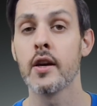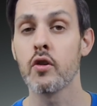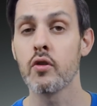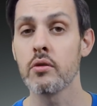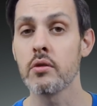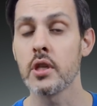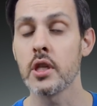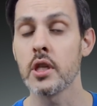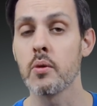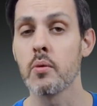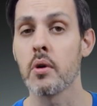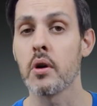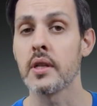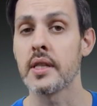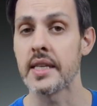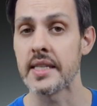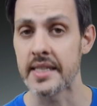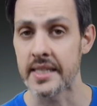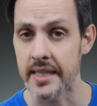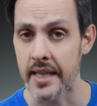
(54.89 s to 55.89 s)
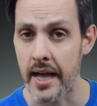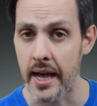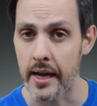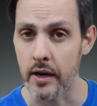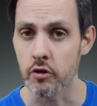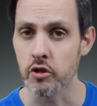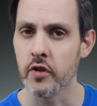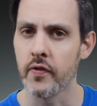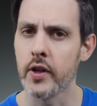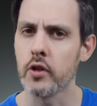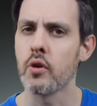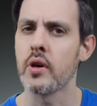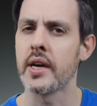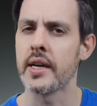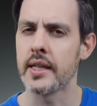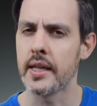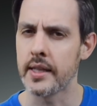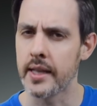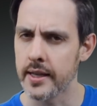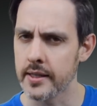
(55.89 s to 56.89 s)
continuerò a testarlo, ho già fatto
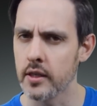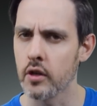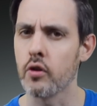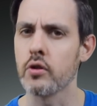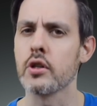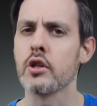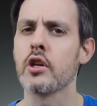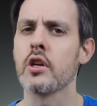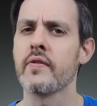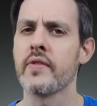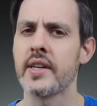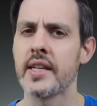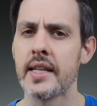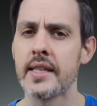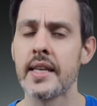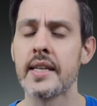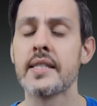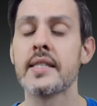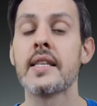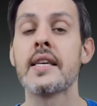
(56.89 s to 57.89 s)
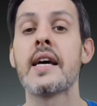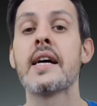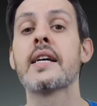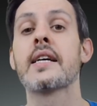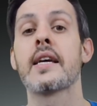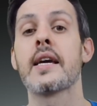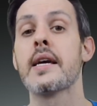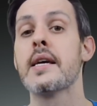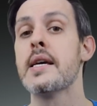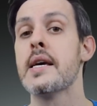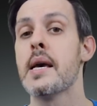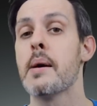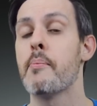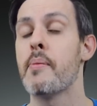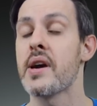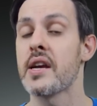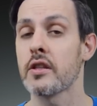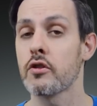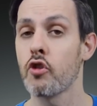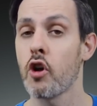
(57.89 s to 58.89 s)
anche dei test, e continuerò a fare dei test anche
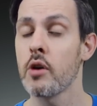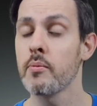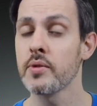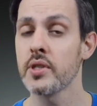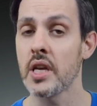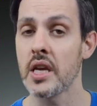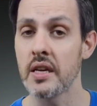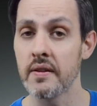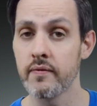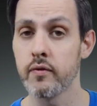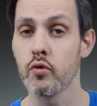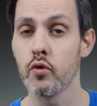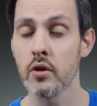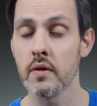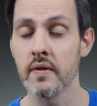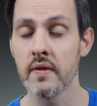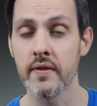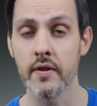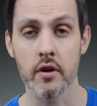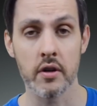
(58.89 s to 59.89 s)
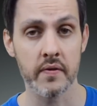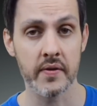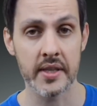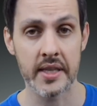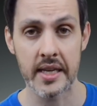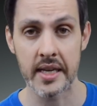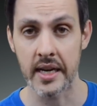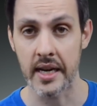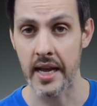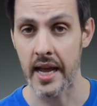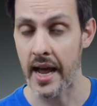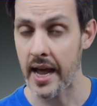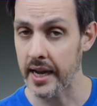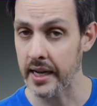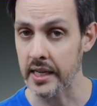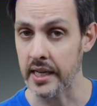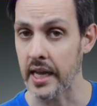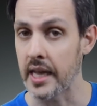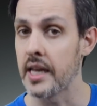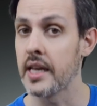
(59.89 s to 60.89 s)
per Toms e in futuro vi farò vedere
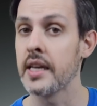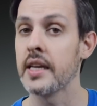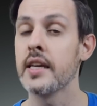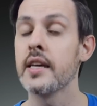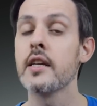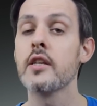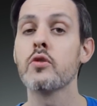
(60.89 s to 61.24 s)
anche i